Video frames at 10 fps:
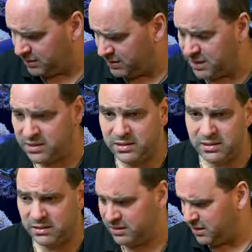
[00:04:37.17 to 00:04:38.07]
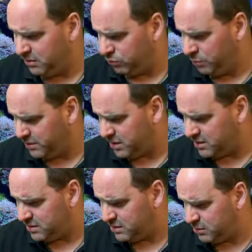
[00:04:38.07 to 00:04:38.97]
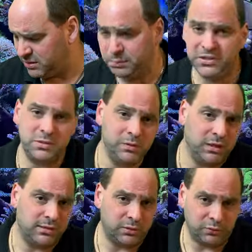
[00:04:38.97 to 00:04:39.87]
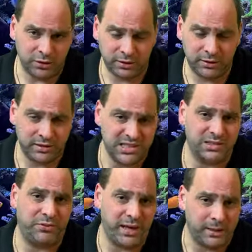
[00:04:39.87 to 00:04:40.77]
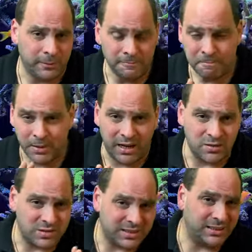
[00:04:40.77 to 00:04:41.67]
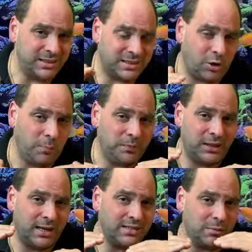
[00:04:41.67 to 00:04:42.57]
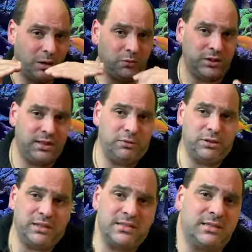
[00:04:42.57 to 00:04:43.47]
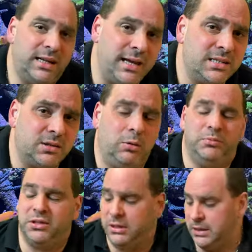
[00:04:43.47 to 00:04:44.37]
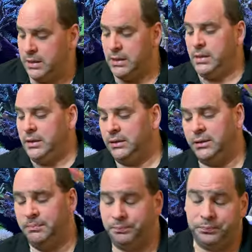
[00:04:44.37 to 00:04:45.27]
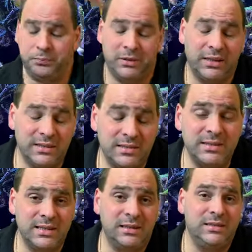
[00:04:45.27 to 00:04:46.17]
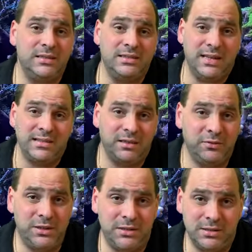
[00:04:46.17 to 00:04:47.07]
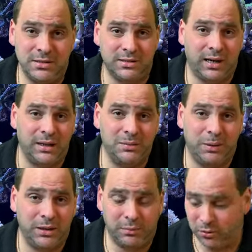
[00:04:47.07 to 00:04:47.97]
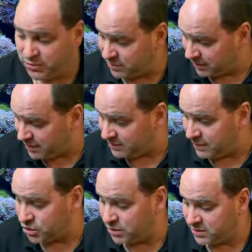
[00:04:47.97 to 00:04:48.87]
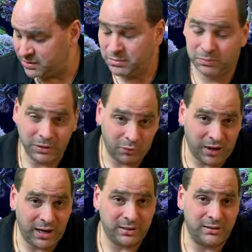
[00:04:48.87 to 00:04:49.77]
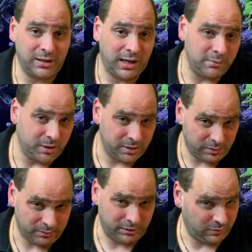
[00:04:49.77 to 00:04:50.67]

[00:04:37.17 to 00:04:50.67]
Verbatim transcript: 60, 65 oder 70 Milliliter von den 2. Also es, es, kommt langsam auf den Level, dass es gleich kommt. Ähm, das ist eine Sache, die sehr, sehr wichtig ist, gerade bei der Benutzung der Essentials. Darauf achten, einmal,